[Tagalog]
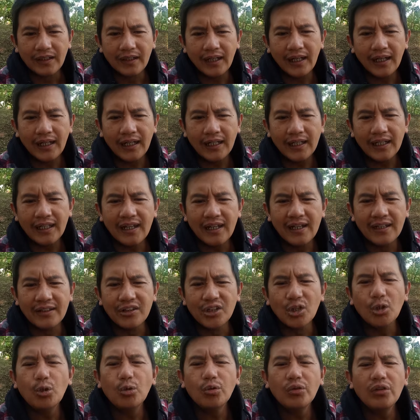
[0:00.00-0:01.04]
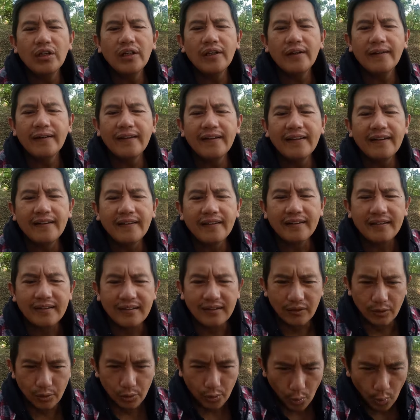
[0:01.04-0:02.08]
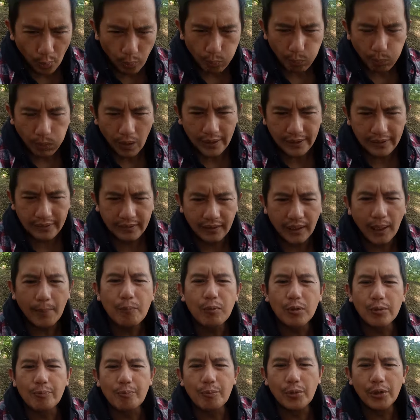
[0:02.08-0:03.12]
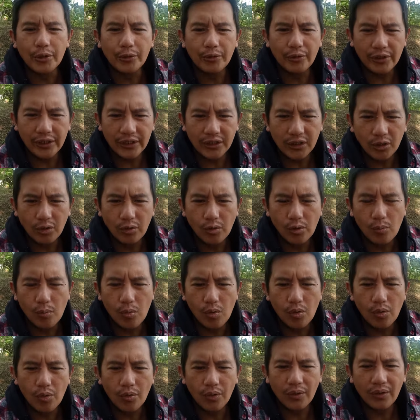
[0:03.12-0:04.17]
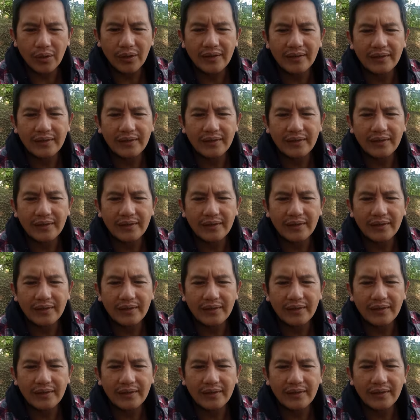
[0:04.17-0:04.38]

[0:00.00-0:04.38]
nga the only group nga puno ni Lubong,